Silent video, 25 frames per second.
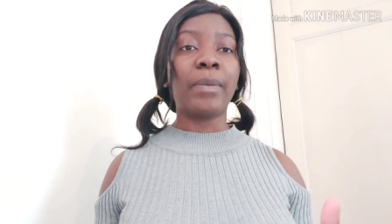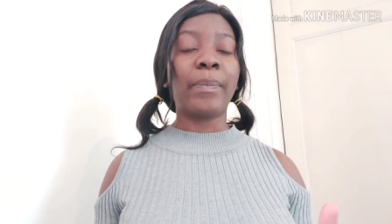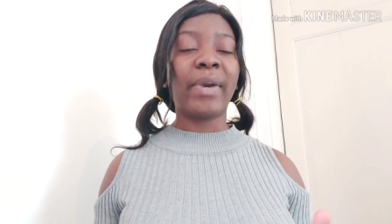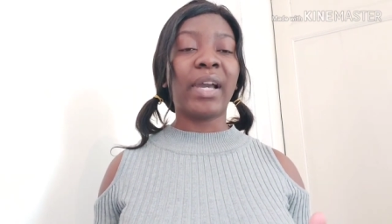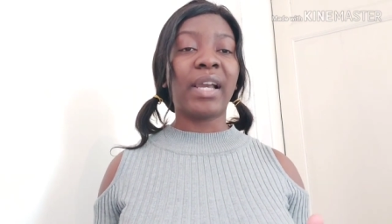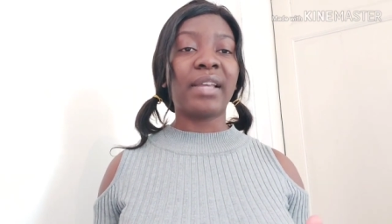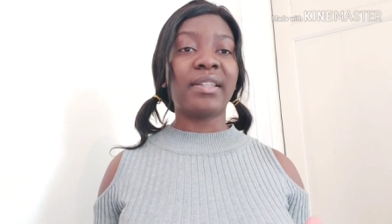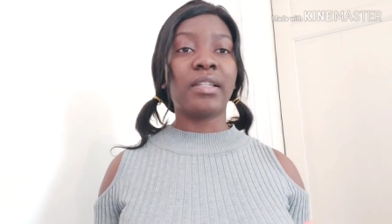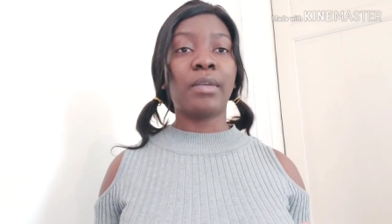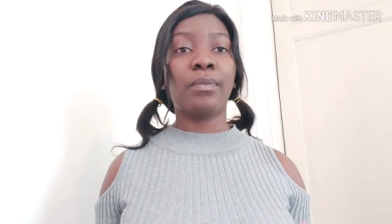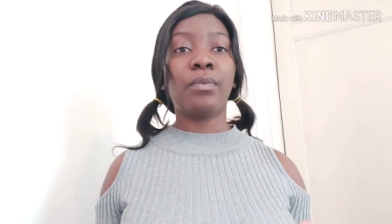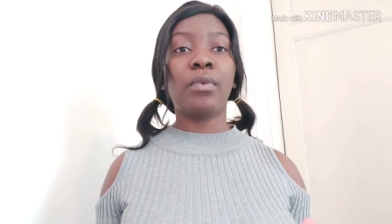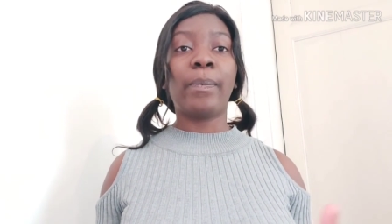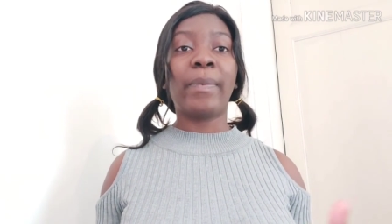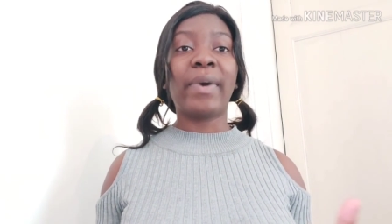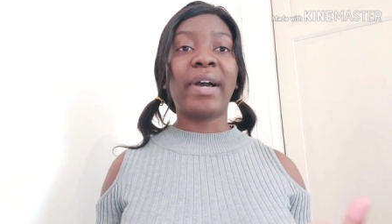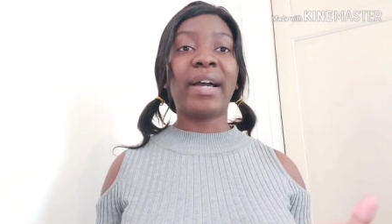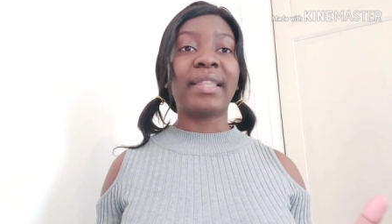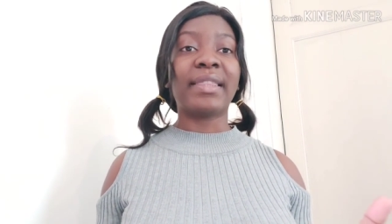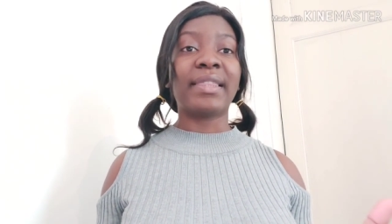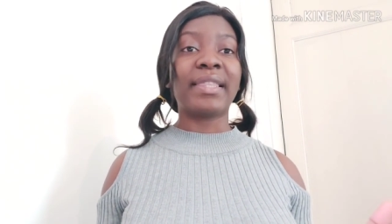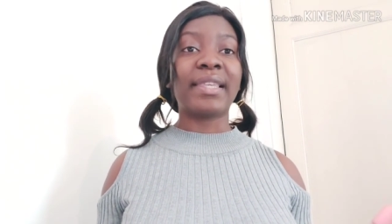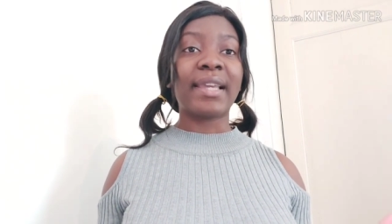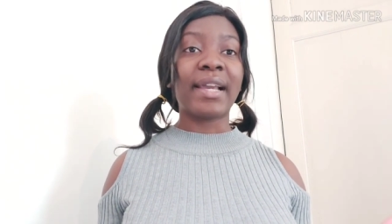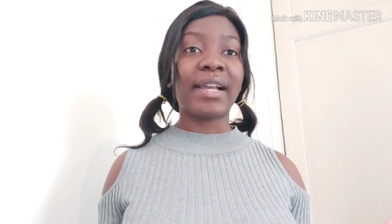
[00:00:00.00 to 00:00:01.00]
par exemple,
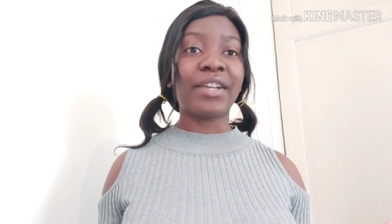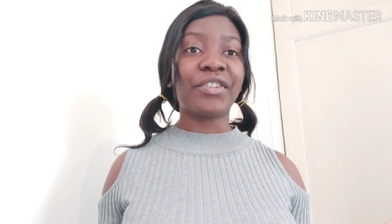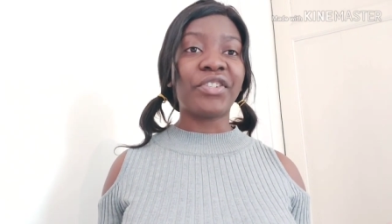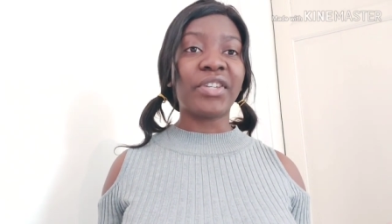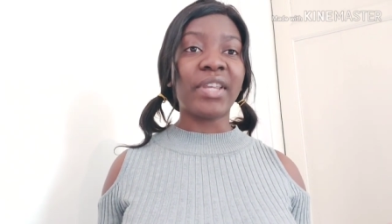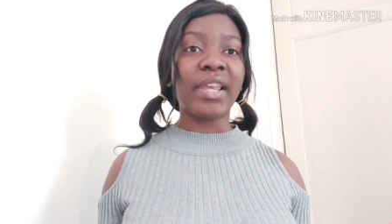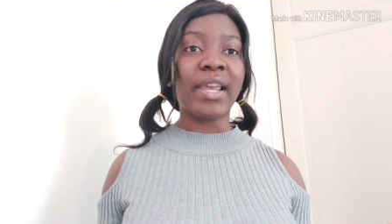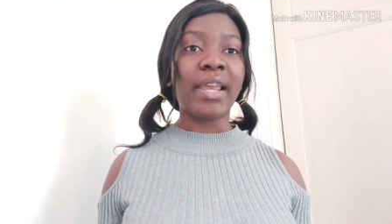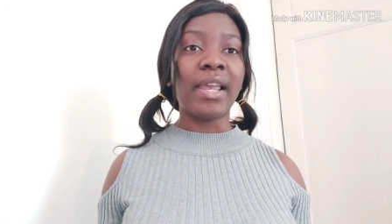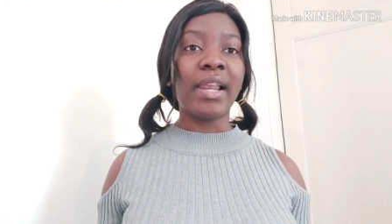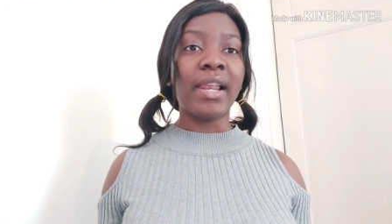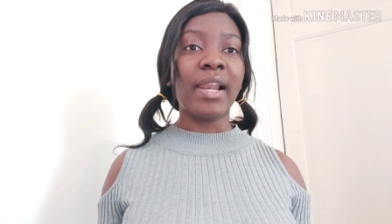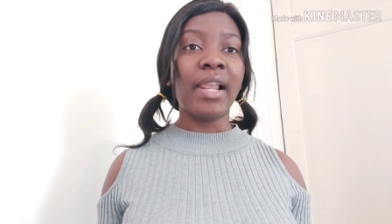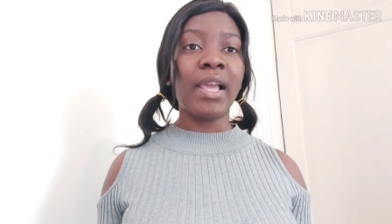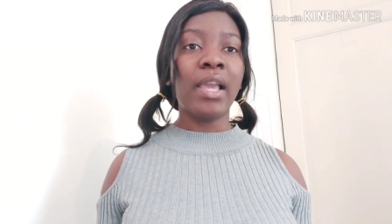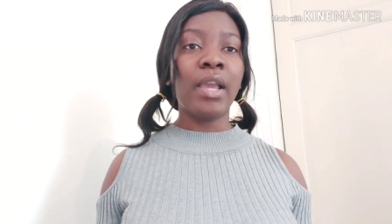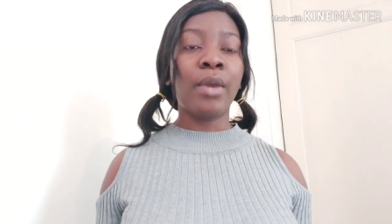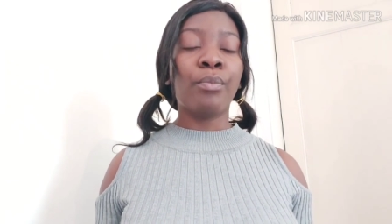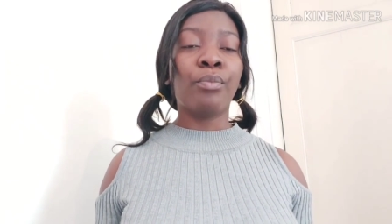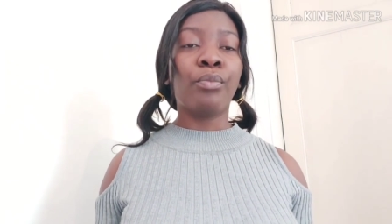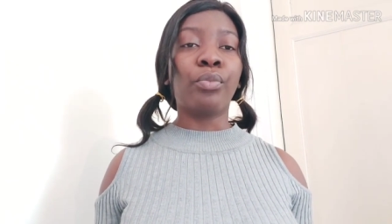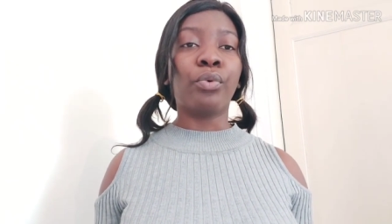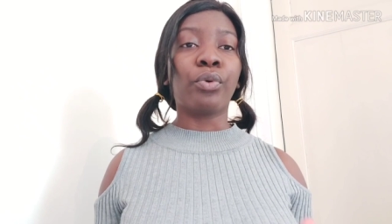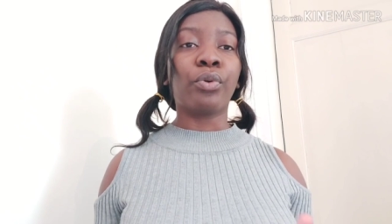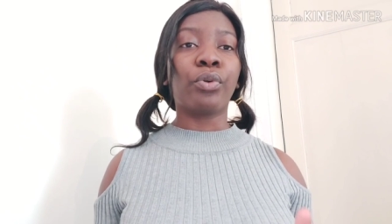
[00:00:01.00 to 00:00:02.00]
par DHL
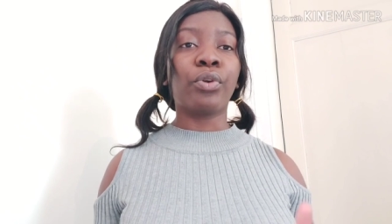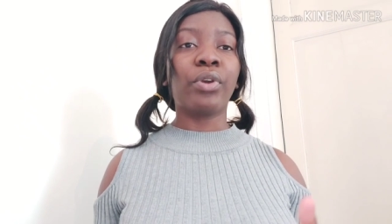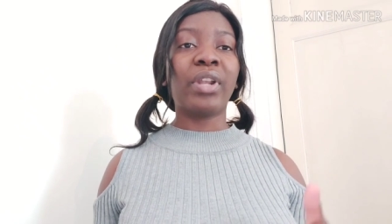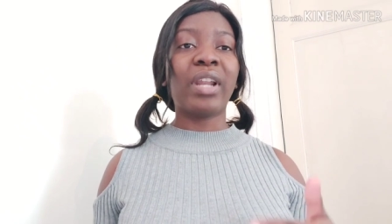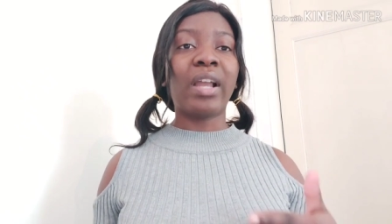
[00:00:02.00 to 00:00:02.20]
pour que